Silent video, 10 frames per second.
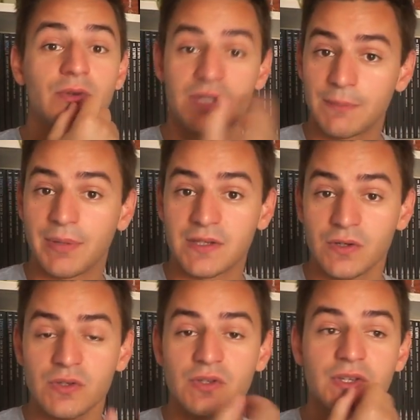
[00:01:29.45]
aussi
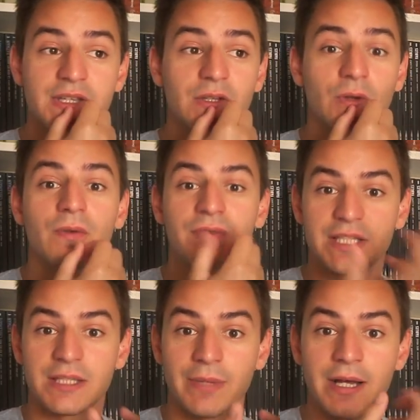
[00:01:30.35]
présent sans être
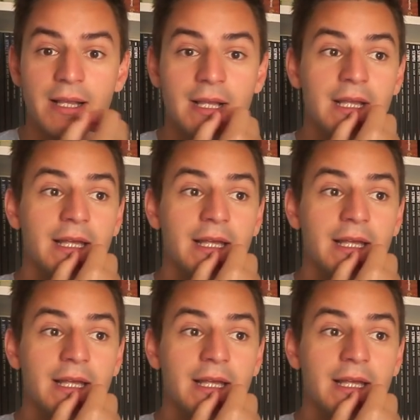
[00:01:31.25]
victimaire